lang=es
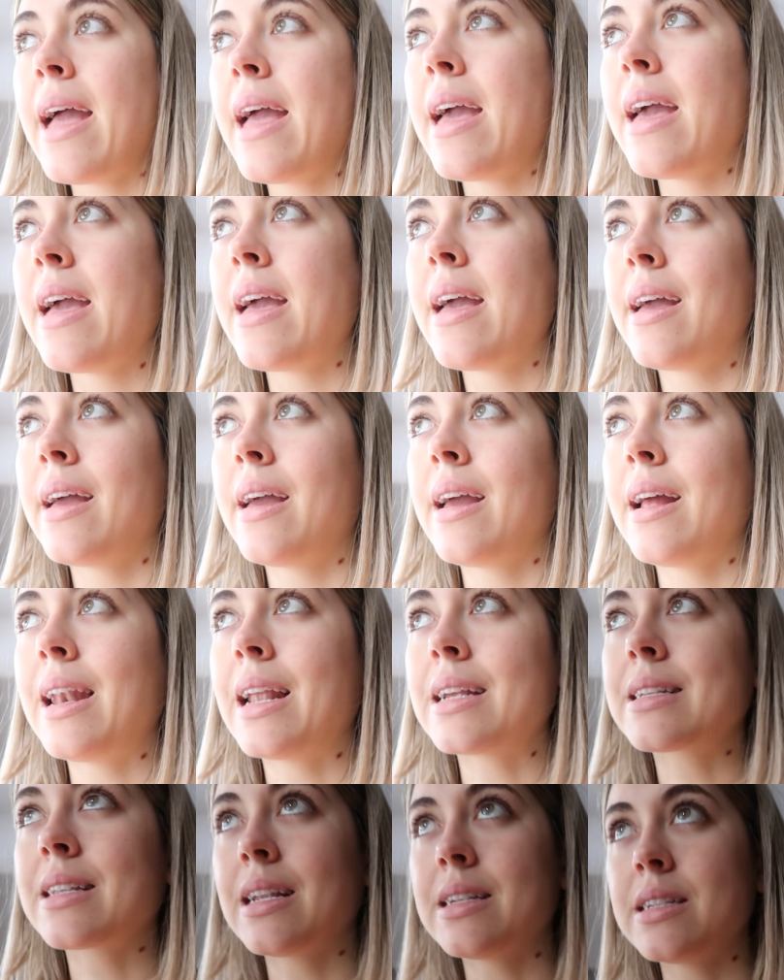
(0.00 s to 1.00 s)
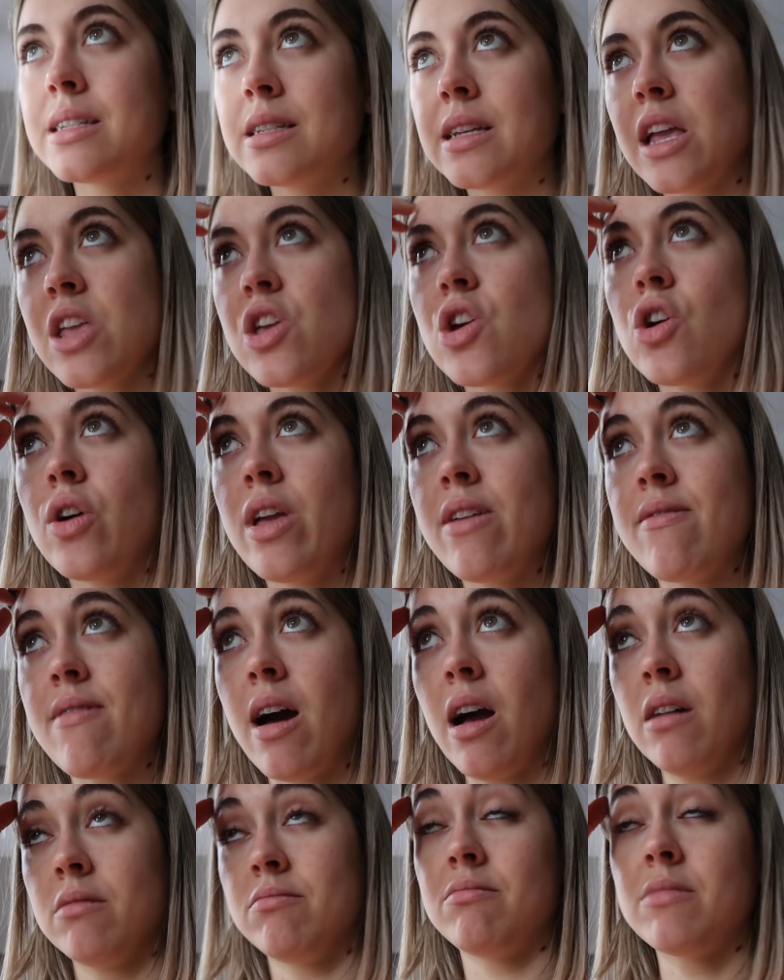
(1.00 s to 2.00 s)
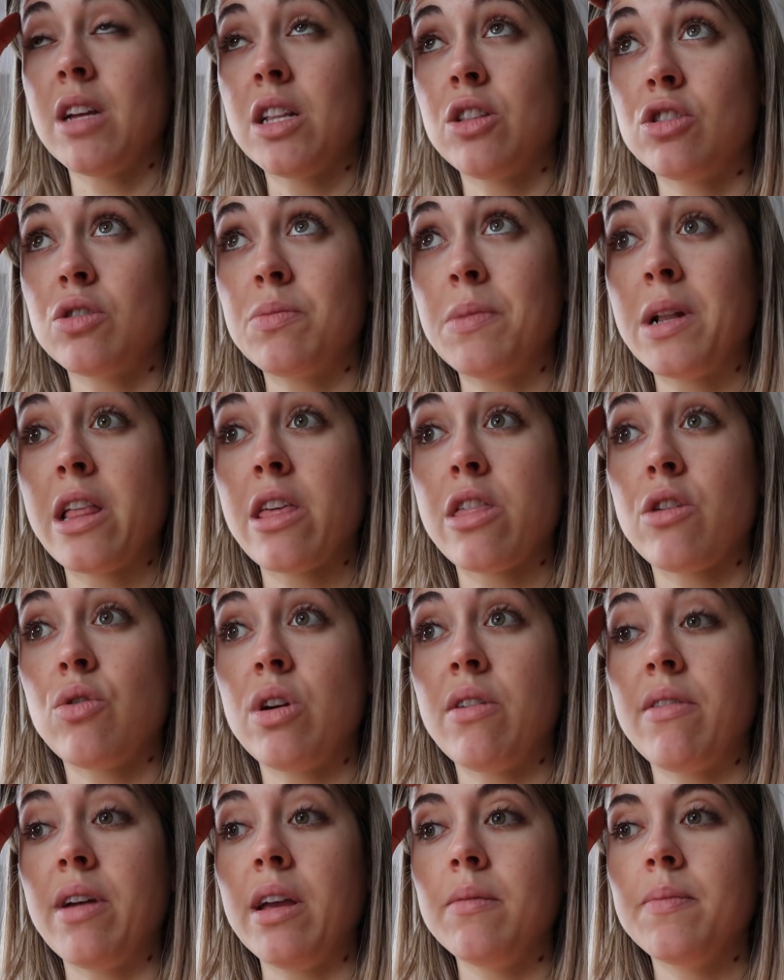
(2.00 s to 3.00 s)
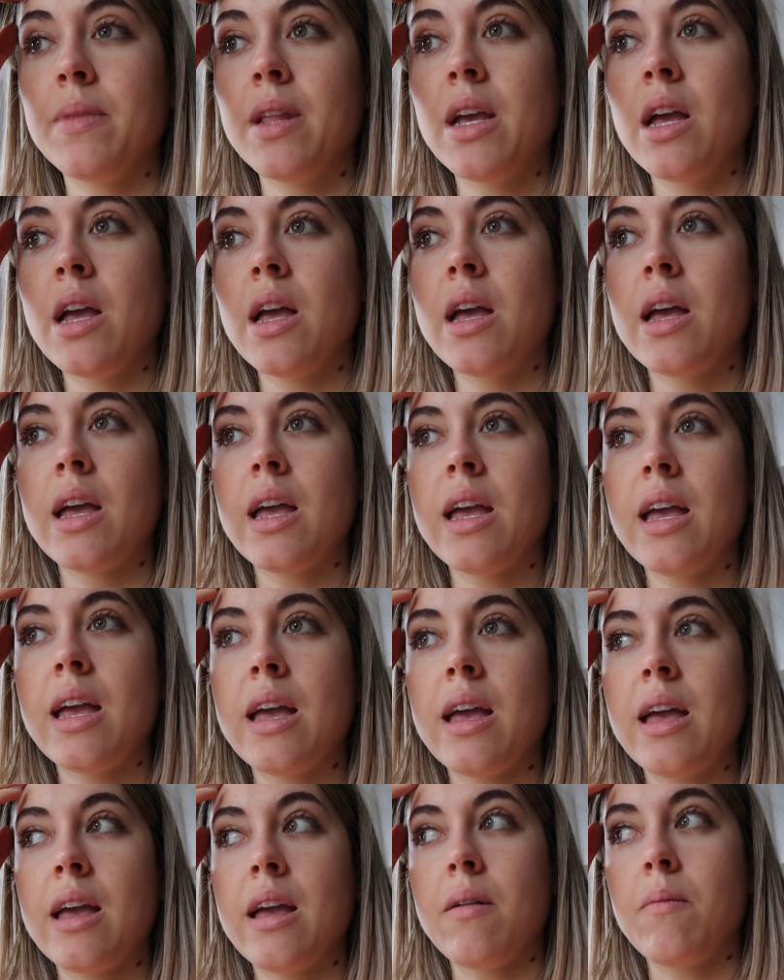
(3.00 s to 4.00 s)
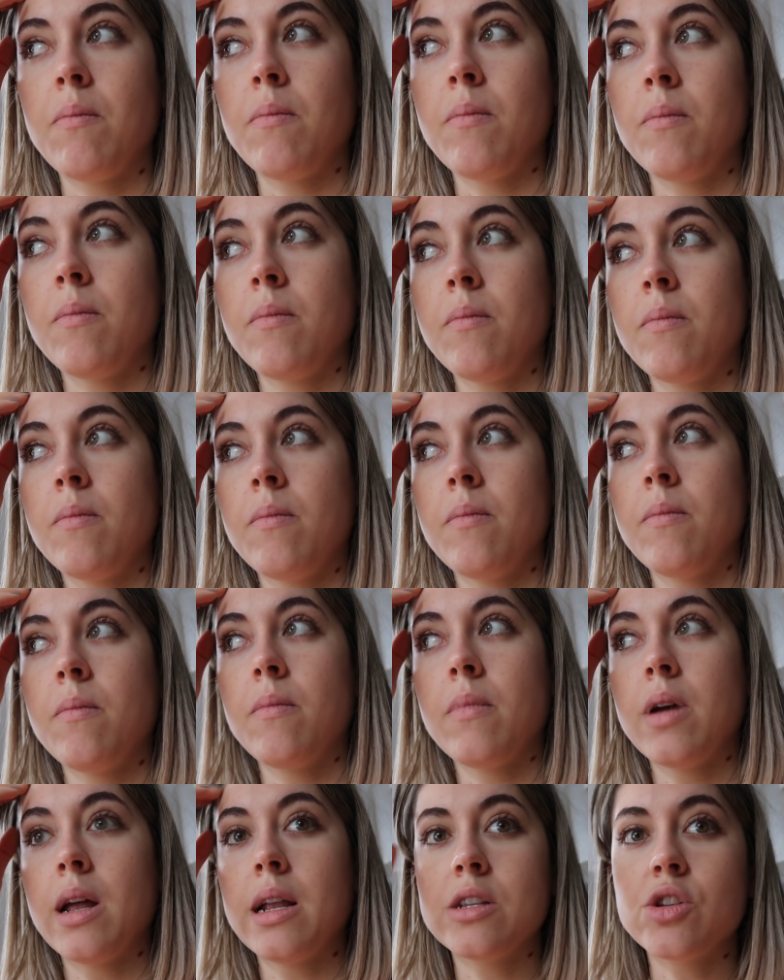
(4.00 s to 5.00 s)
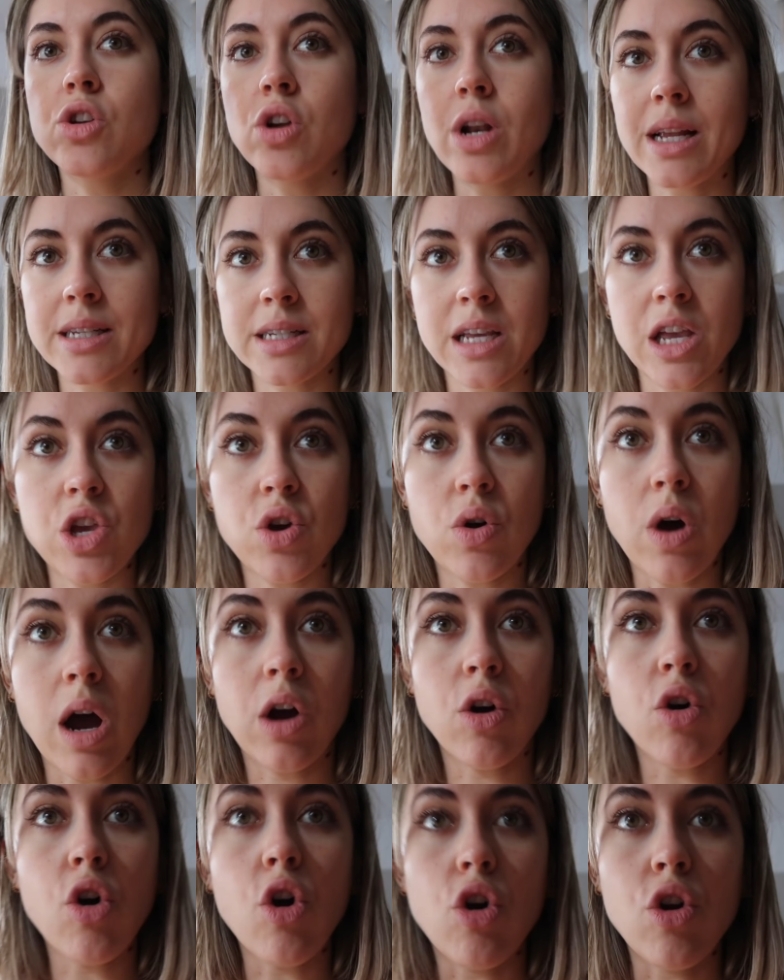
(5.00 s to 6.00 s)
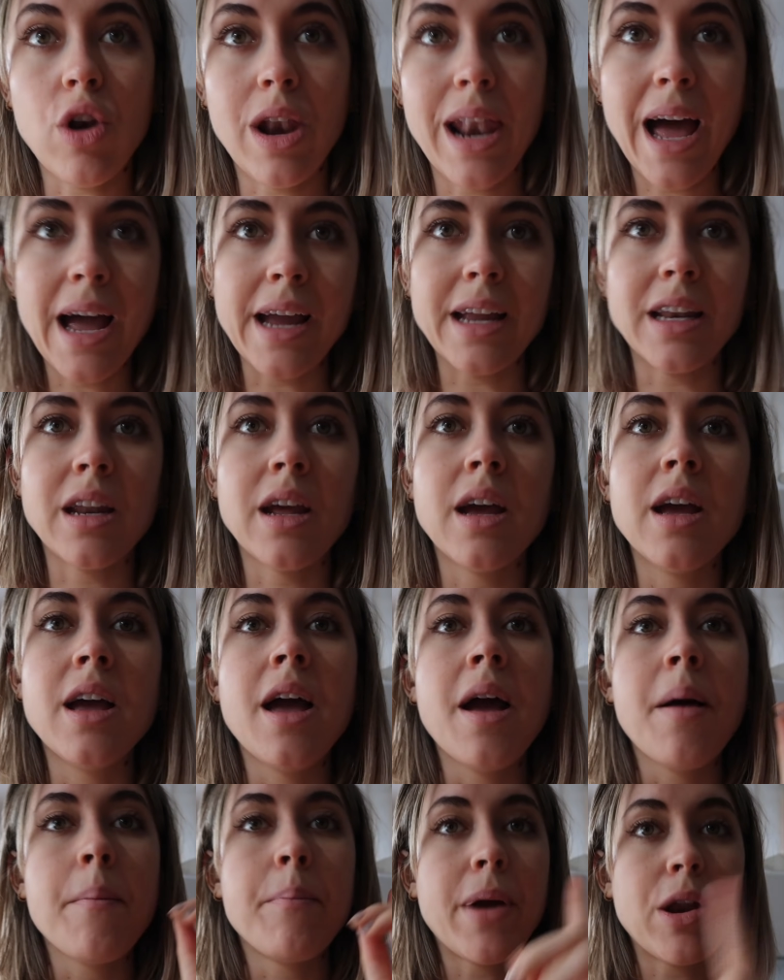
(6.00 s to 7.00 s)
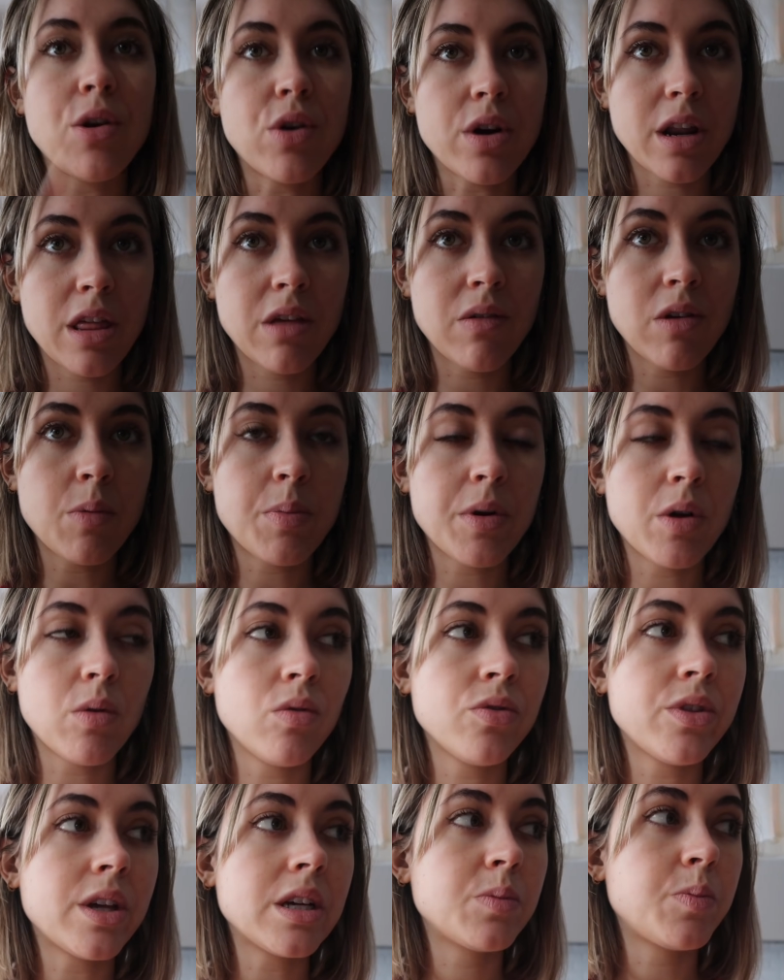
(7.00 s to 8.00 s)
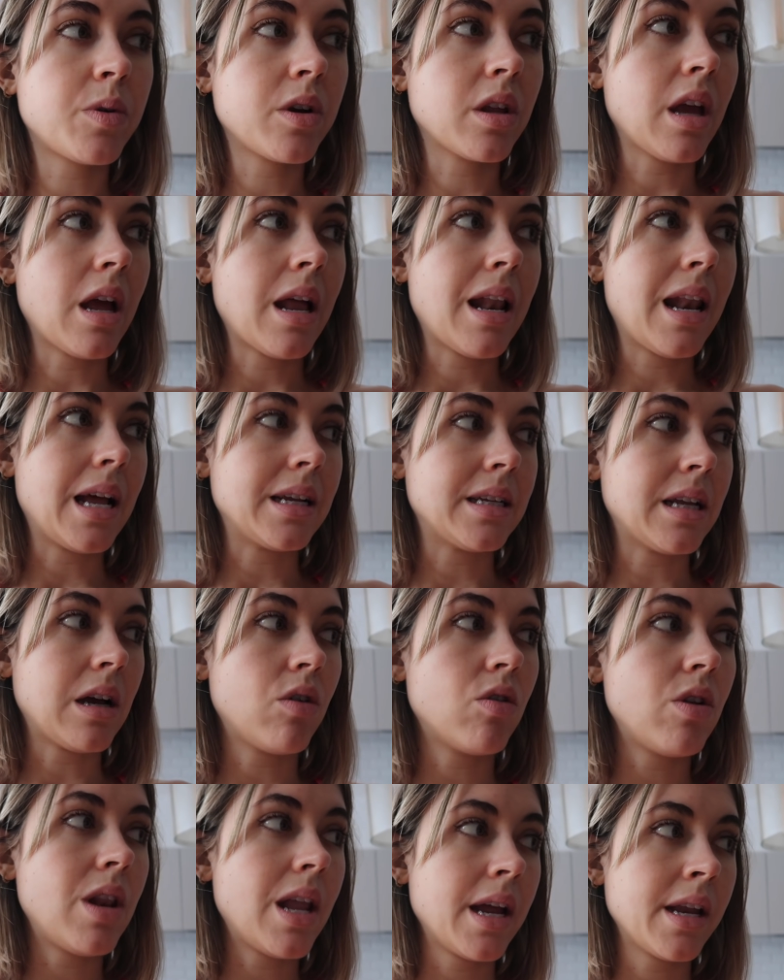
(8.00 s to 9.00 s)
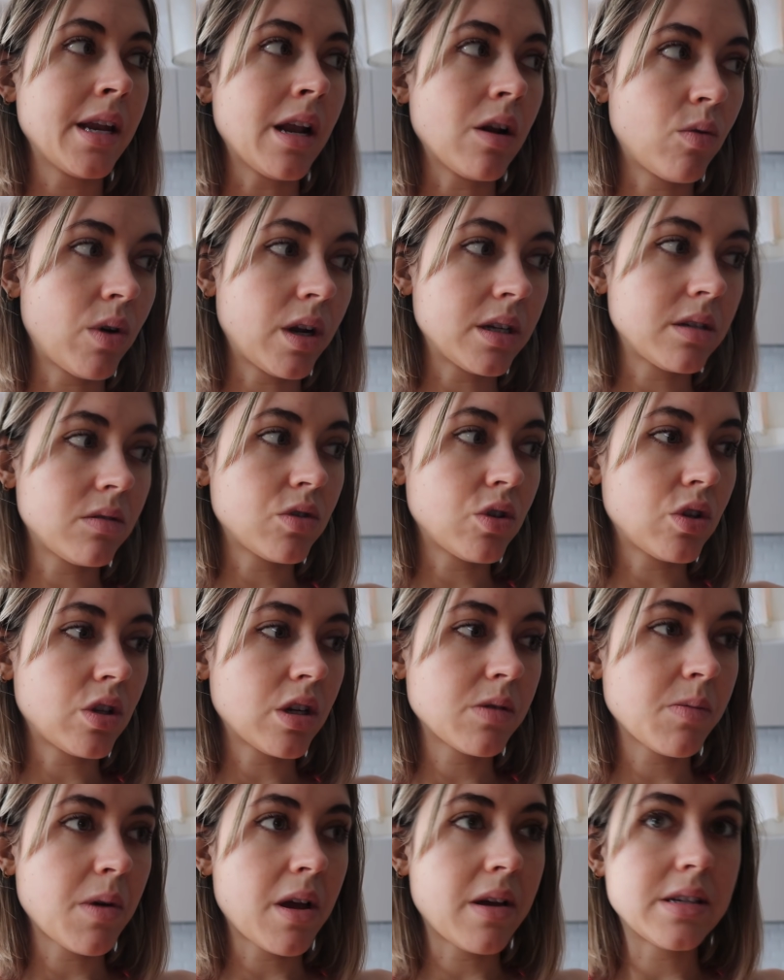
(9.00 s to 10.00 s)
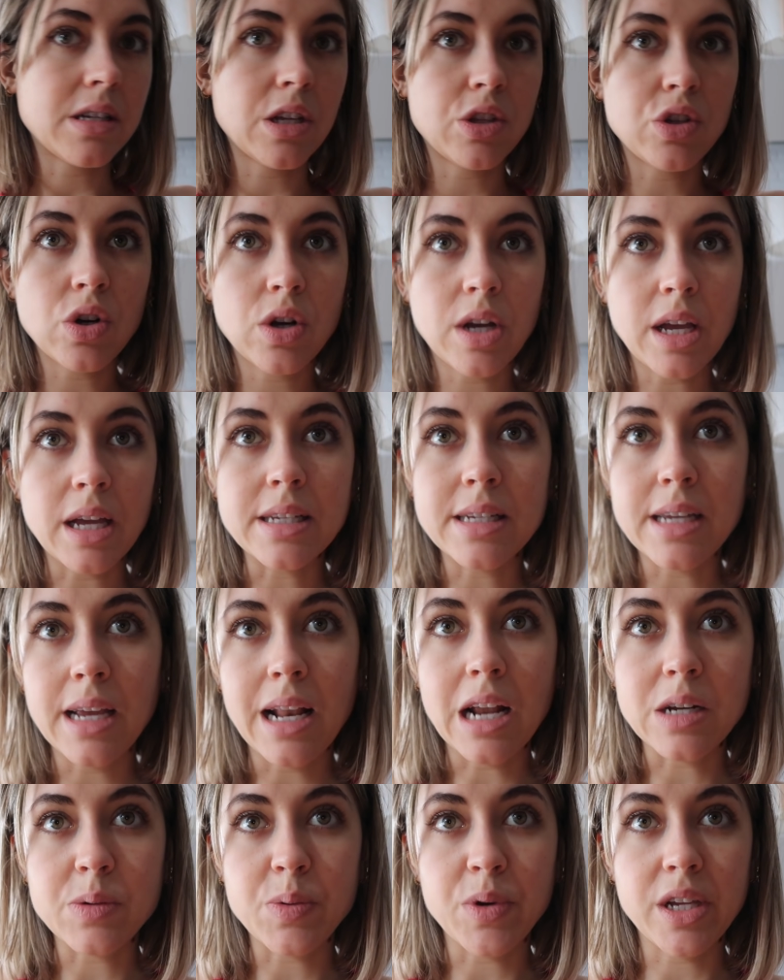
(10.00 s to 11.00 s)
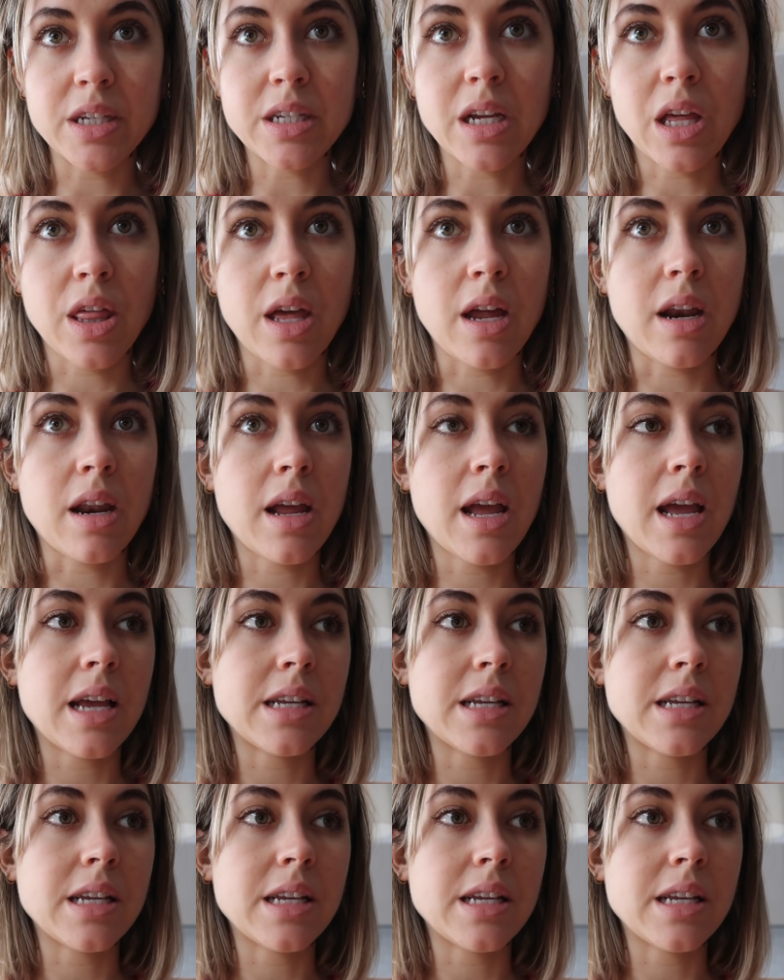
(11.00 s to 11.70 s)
eh, las clases que yo iba en 2019 em, son las que yo hago online pero he recibido preguntas porque las hago online y algunas de vosotros me habéis dicho que si sí, las podéis hacer.